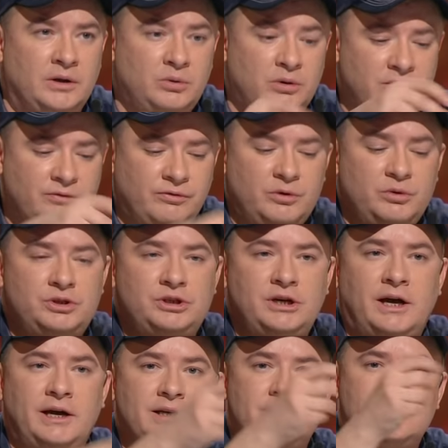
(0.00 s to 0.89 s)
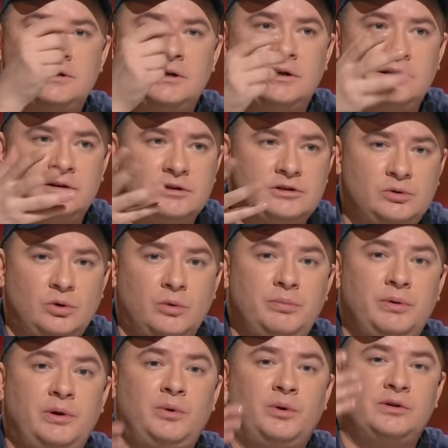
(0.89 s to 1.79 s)
оно не включается, это зло
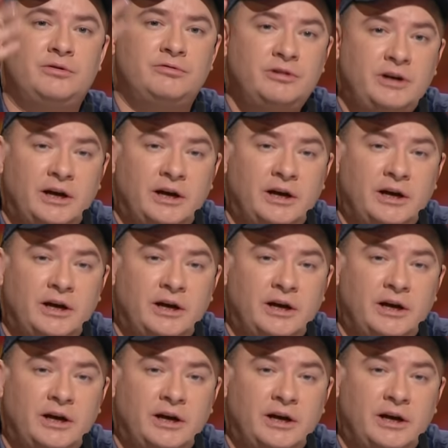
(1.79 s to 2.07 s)
берет, вы